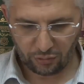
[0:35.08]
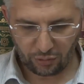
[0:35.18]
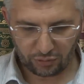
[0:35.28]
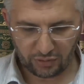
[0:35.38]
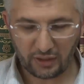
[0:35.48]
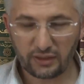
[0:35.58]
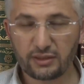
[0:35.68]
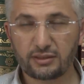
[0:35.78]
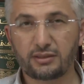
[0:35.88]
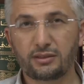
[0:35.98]
4.
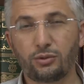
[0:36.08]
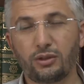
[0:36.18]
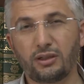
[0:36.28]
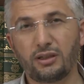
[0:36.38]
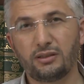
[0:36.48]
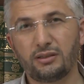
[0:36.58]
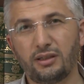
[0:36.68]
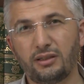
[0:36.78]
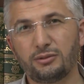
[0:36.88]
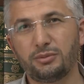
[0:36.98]
Hayız gören kadın
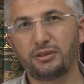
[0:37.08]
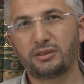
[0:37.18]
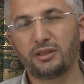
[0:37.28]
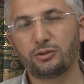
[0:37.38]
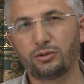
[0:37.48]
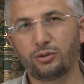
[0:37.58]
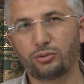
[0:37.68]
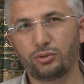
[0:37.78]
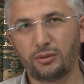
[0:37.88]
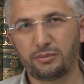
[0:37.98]
hayız bittikten sonra
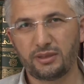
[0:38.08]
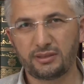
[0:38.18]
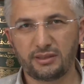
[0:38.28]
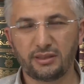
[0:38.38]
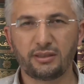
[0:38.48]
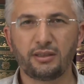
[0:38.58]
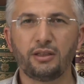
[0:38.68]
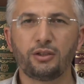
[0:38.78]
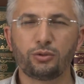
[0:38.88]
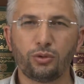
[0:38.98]
gusül abdesti
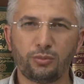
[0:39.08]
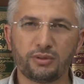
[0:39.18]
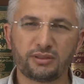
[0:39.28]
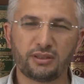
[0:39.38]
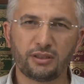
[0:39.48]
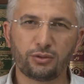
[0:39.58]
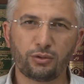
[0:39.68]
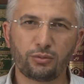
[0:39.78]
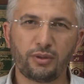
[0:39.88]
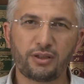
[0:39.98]
görmesi
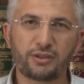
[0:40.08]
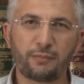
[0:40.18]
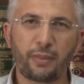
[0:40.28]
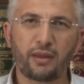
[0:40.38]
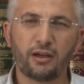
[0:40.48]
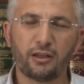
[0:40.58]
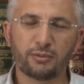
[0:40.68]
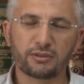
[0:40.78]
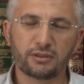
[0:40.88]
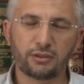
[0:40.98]
gerekiyor. 5.
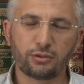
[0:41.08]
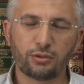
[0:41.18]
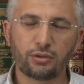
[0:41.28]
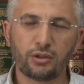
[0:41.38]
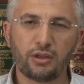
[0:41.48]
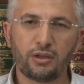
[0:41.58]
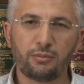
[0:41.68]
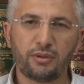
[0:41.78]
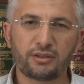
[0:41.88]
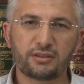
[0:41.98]
Alması gerekiyor.
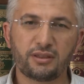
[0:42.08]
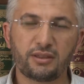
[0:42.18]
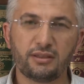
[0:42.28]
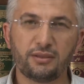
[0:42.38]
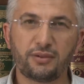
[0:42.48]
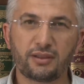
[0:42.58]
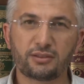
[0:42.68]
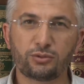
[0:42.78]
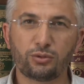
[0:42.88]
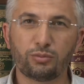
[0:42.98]
5 de
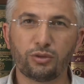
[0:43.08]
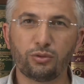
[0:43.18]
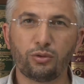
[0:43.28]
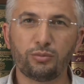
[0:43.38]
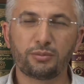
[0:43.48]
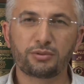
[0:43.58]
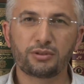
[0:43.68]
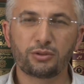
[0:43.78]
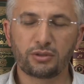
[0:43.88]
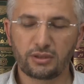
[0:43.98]
nifas durumunda doğum
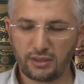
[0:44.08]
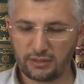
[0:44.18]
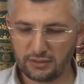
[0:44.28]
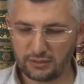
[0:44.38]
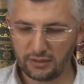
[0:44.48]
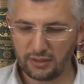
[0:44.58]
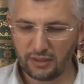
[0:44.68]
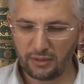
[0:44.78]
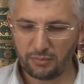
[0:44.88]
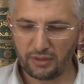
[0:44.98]
yaptıktan sonra kadının
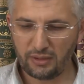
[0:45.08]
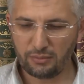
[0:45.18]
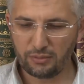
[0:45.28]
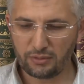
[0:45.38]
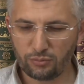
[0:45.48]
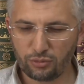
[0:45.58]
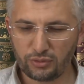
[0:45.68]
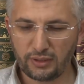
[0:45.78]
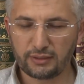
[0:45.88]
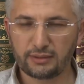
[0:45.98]
belli bir
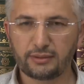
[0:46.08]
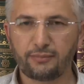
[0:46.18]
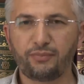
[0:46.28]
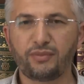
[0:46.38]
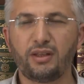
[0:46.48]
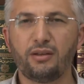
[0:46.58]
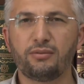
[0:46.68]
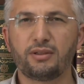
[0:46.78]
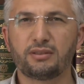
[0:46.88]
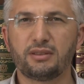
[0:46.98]
müddet en
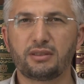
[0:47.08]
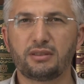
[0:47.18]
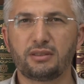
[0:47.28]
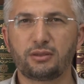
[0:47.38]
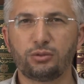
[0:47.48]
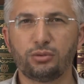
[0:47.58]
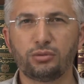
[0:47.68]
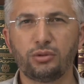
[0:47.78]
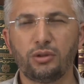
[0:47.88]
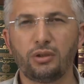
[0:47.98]
fazla 40
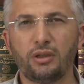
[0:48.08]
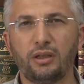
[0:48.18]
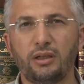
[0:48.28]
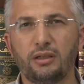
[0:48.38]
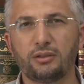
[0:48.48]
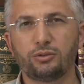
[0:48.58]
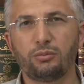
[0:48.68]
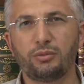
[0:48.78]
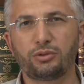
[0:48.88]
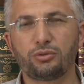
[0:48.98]
gün en az
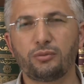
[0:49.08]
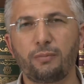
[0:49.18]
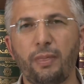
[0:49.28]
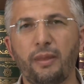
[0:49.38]
15 gün